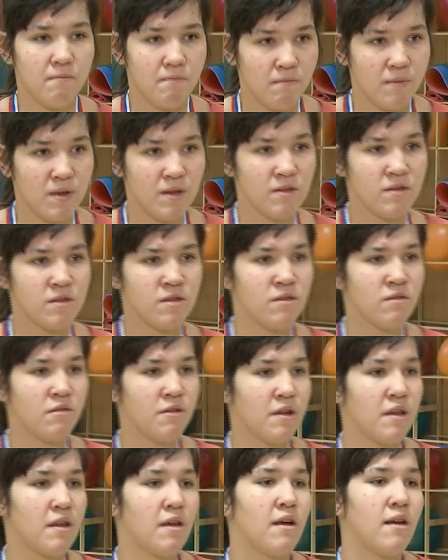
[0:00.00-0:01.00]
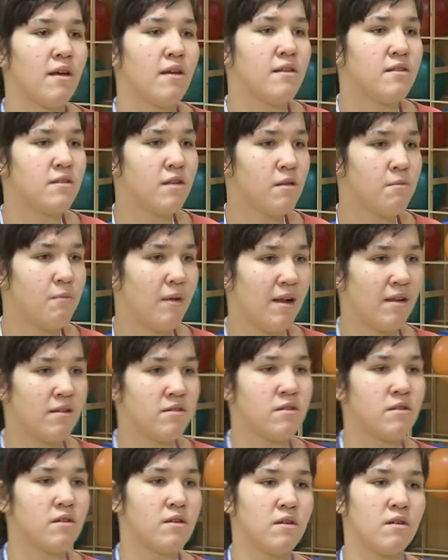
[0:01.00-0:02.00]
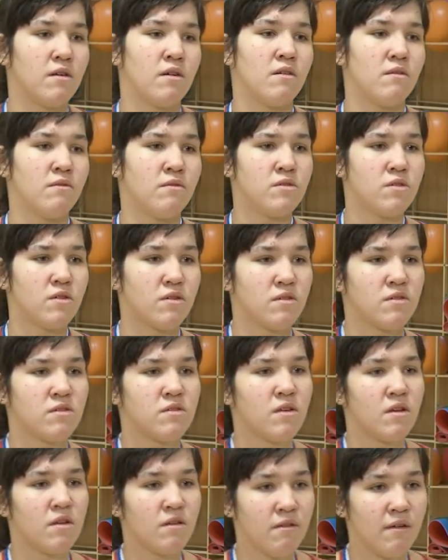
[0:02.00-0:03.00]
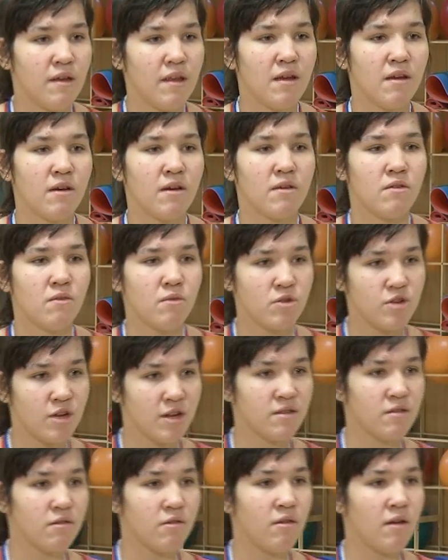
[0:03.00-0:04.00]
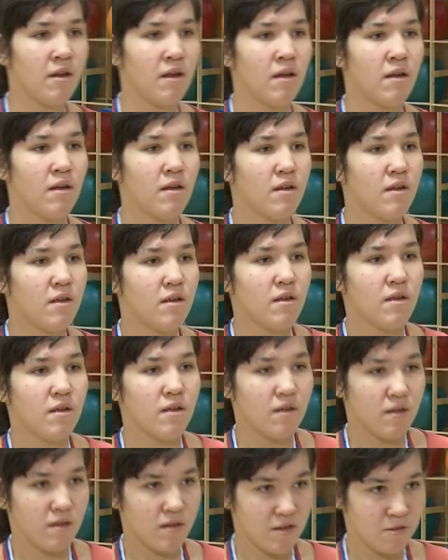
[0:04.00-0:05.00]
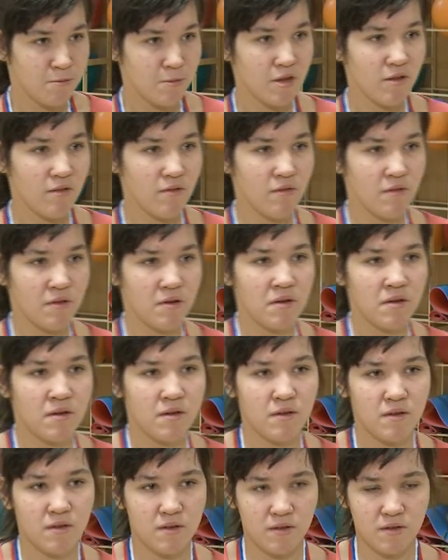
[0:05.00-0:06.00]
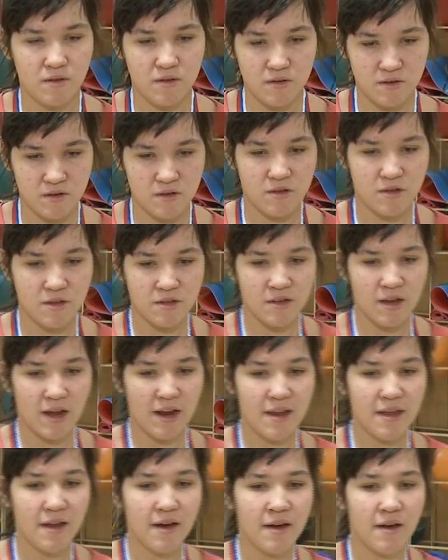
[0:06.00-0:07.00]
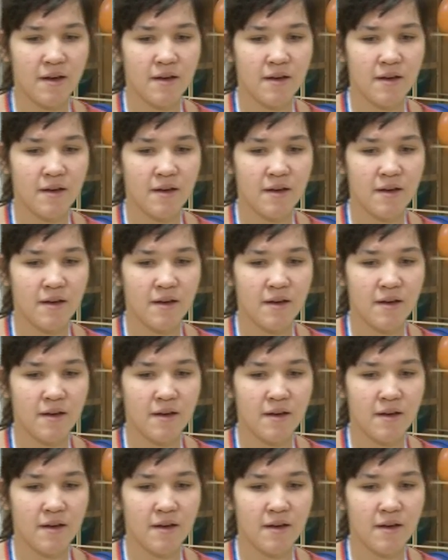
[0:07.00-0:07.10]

мы сегодня занимались в э, веселых соревнованиях участвовали в спортивных состязаниях